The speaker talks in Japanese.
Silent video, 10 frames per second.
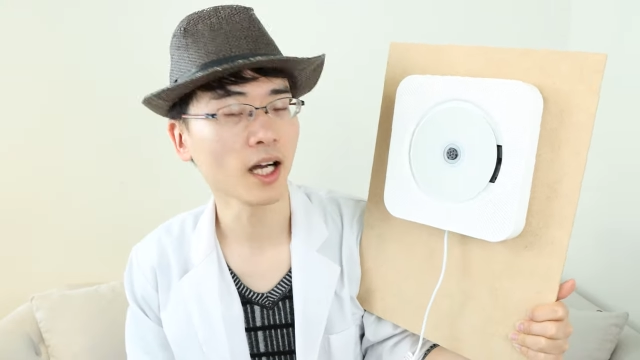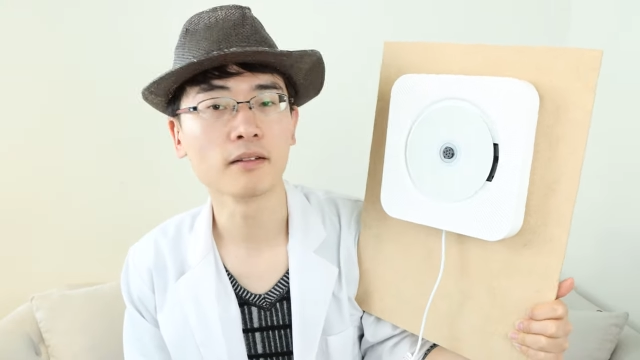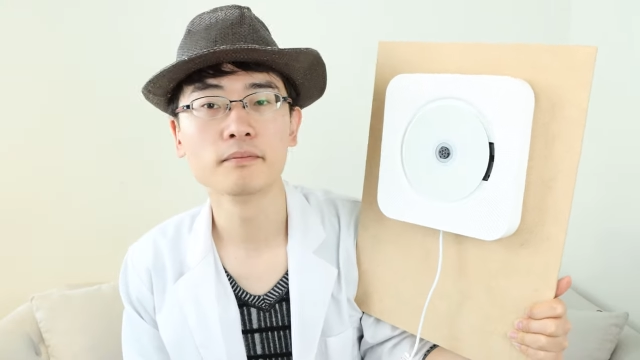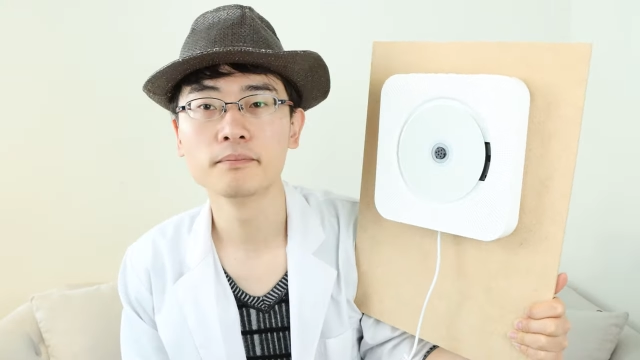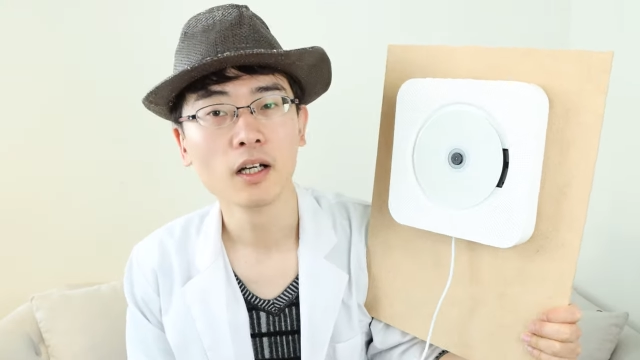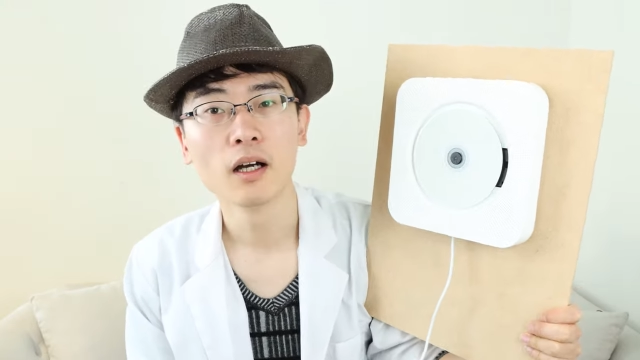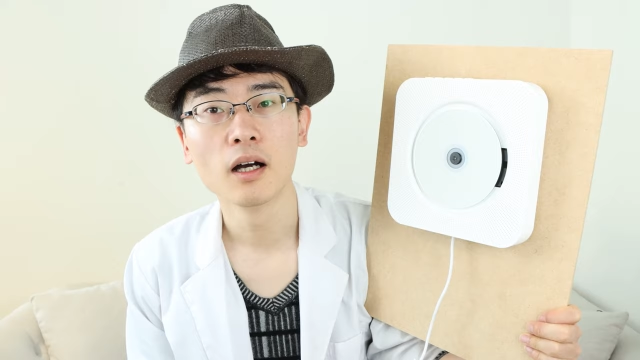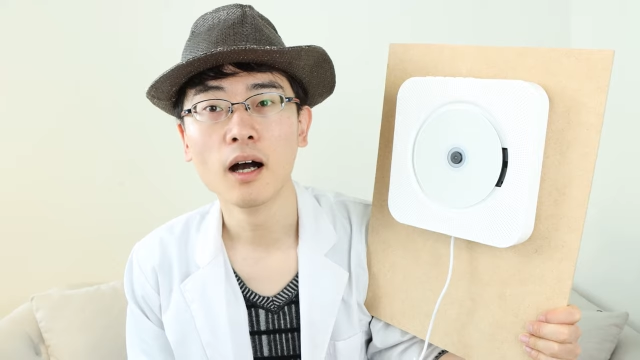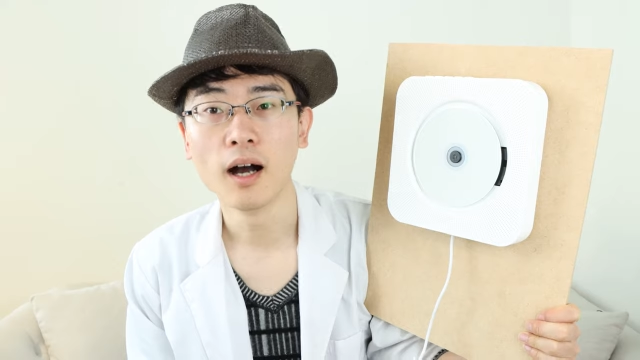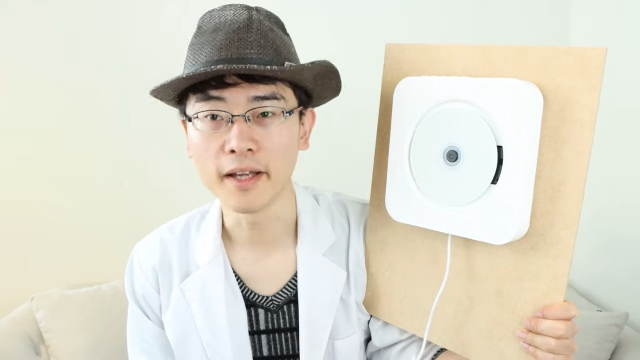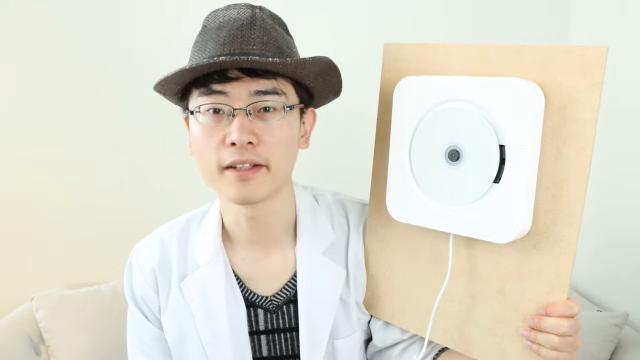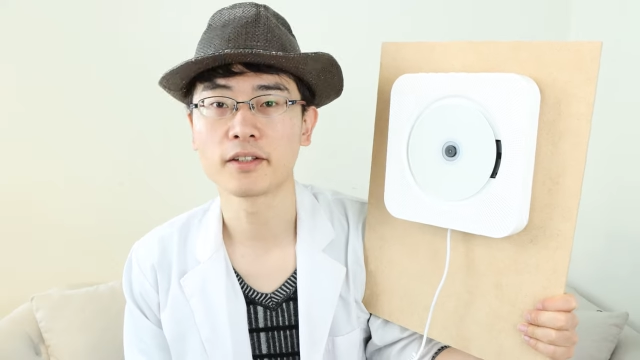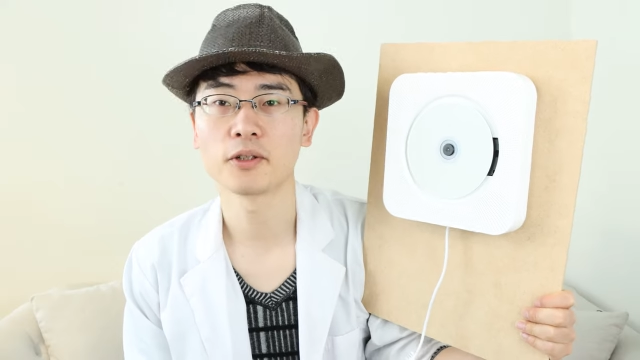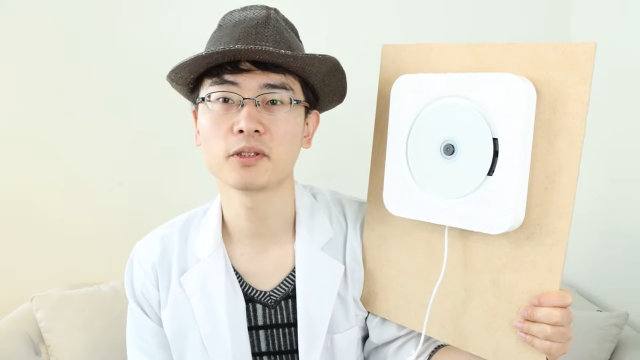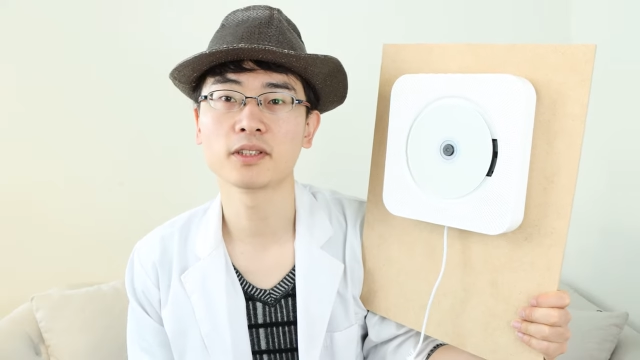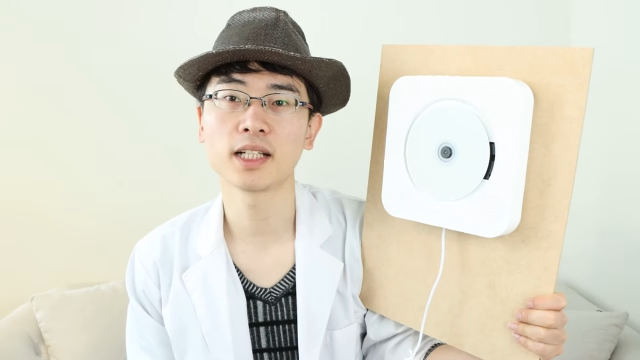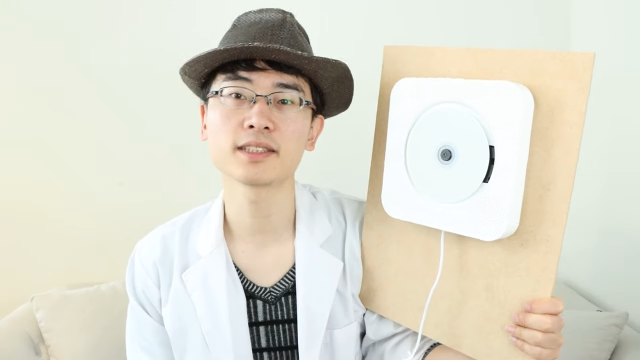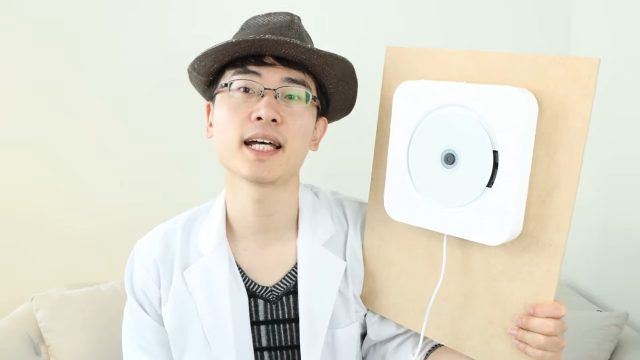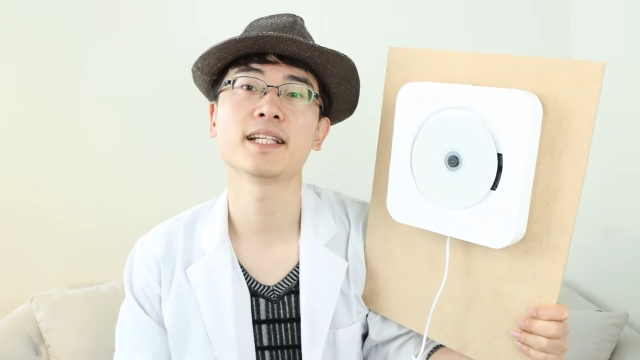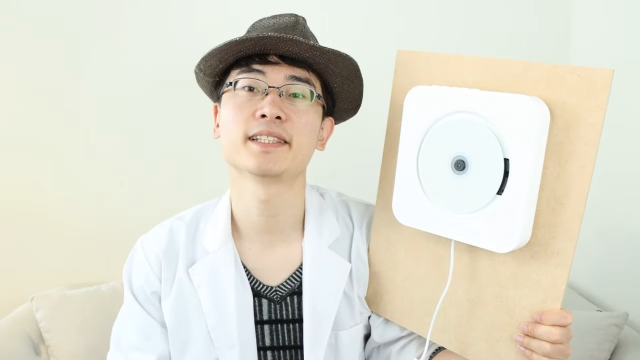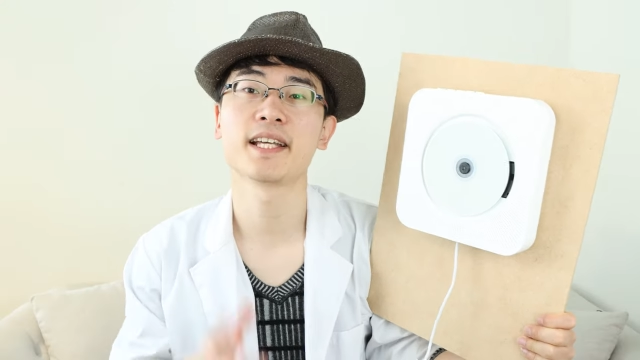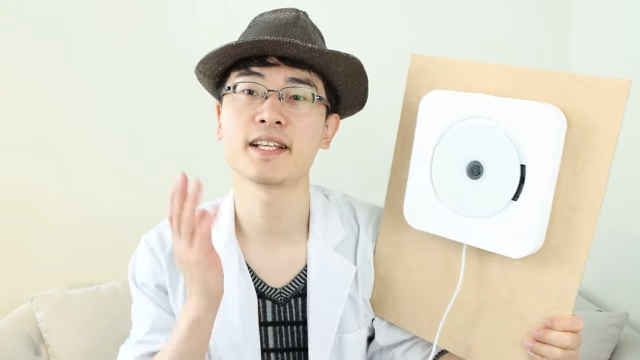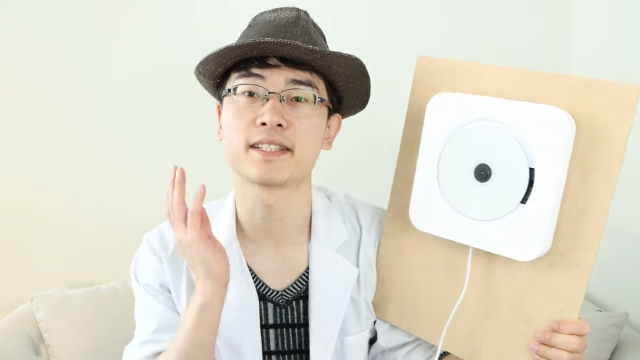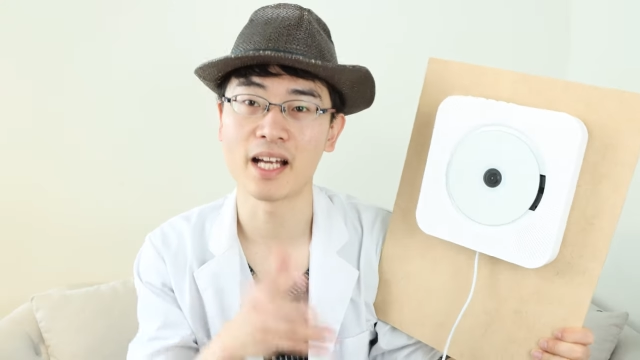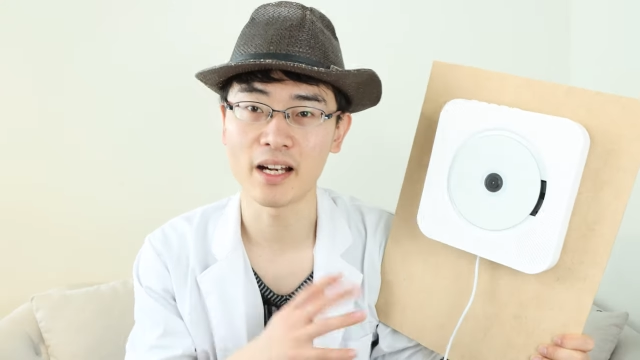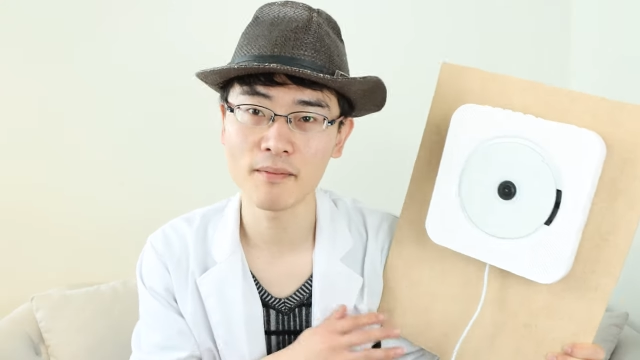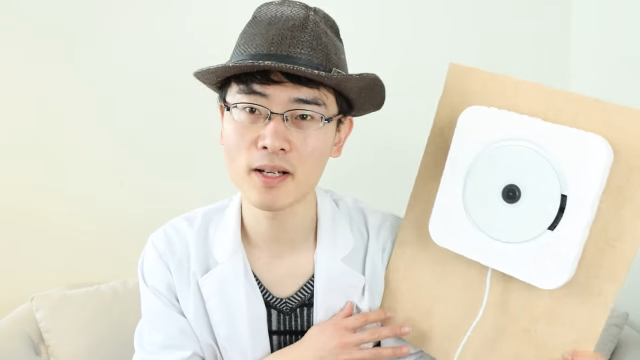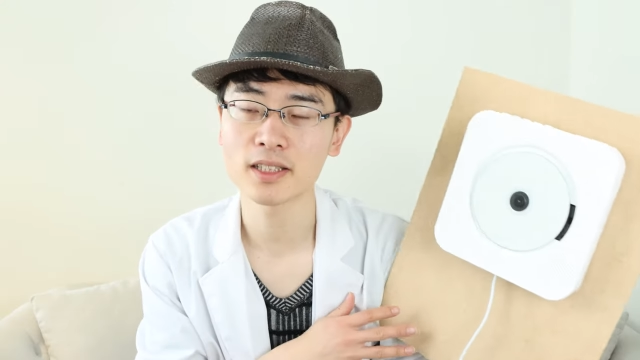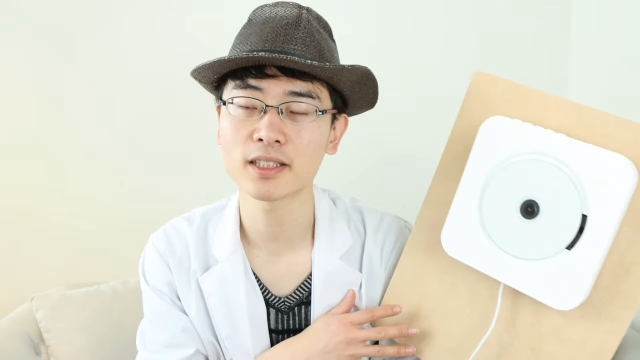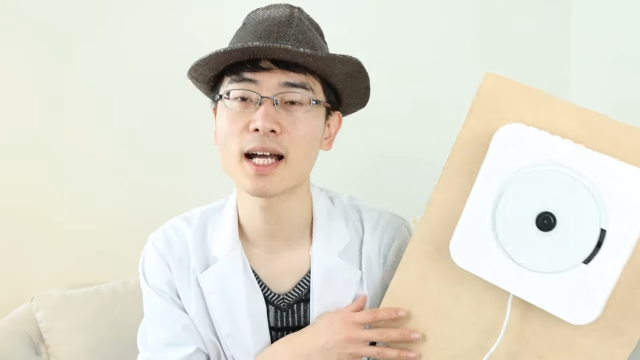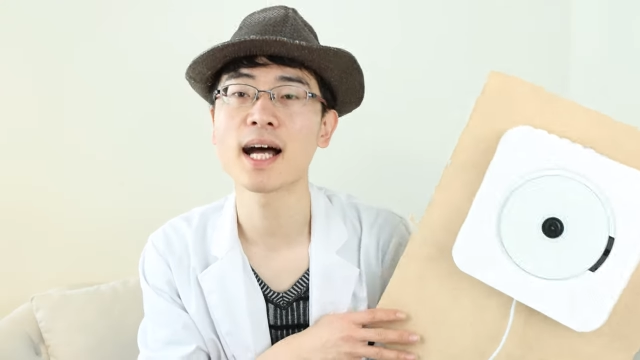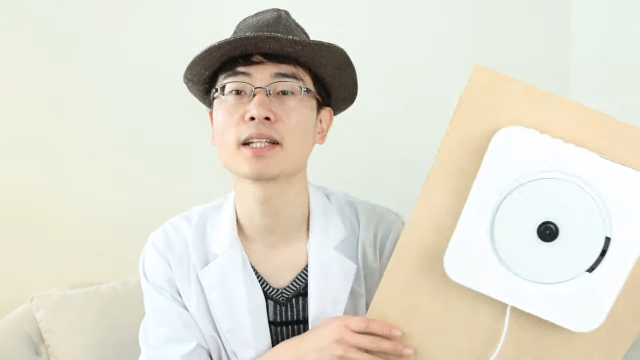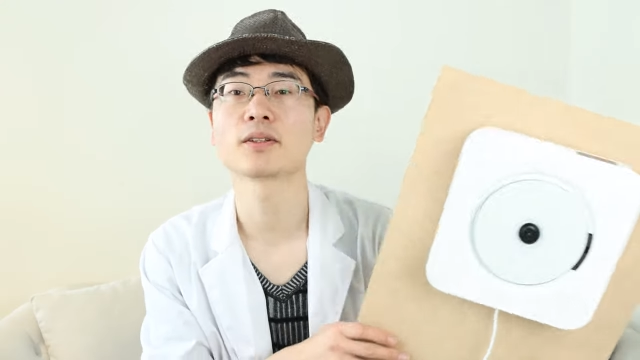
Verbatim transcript: た。はい、曲が再生されました。